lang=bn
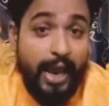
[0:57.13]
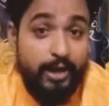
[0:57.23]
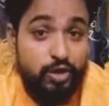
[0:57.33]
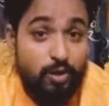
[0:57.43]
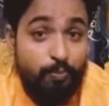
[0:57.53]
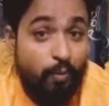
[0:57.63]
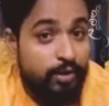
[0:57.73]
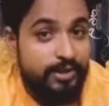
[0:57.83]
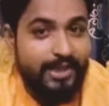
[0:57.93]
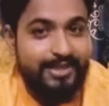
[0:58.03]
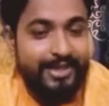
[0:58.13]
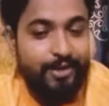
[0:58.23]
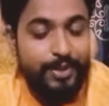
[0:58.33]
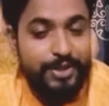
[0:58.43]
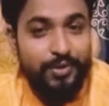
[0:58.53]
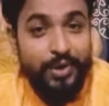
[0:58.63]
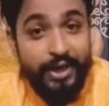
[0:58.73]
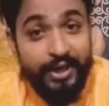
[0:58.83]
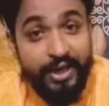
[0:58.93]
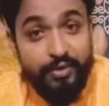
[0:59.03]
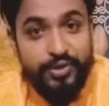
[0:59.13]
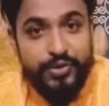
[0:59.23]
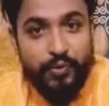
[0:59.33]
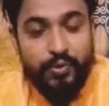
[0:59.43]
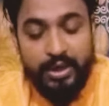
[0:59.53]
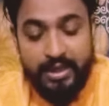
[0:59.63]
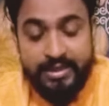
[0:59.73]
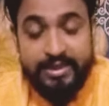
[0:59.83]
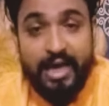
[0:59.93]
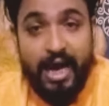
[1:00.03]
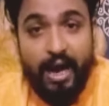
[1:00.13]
একশো পঞ্চাশটিরও বেশি নিউট্রিশন যা